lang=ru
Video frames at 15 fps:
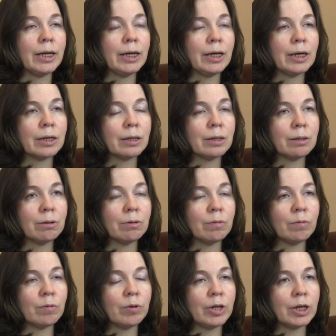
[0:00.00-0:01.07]
И
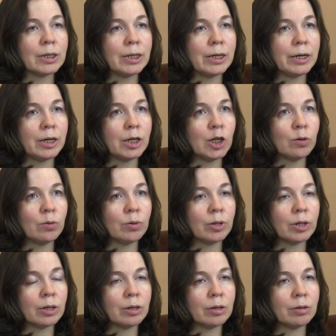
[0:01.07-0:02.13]
если
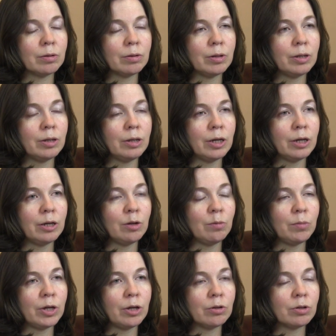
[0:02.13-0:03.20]
регион не
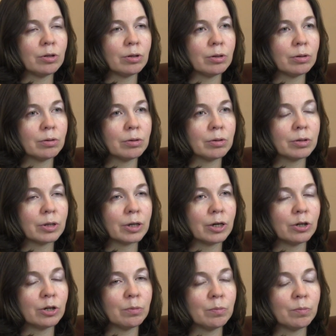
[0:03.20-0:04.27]
имеет,
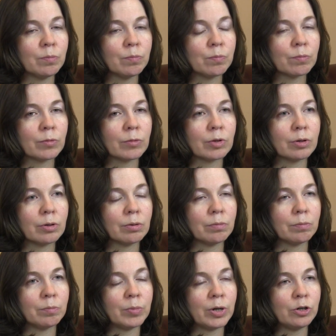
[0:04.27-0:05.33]
скажем,
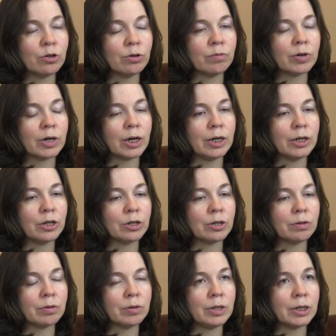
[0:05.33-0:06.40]
большого
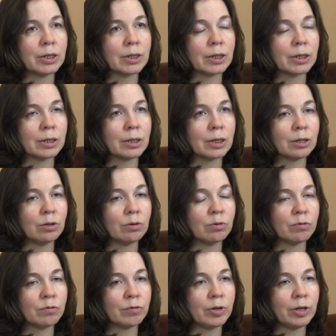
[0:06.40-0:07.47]
количества детских
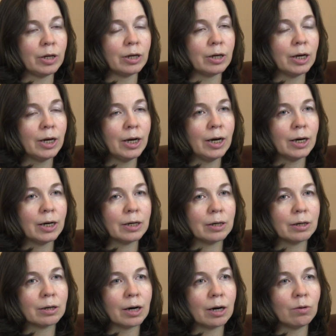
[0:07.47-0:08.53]
садов и
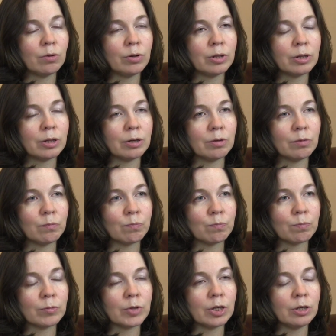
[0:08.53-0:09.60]
э, какой-то
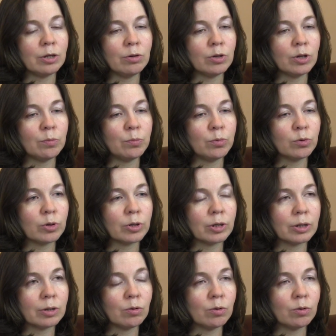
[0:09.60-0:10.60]
населенный пункт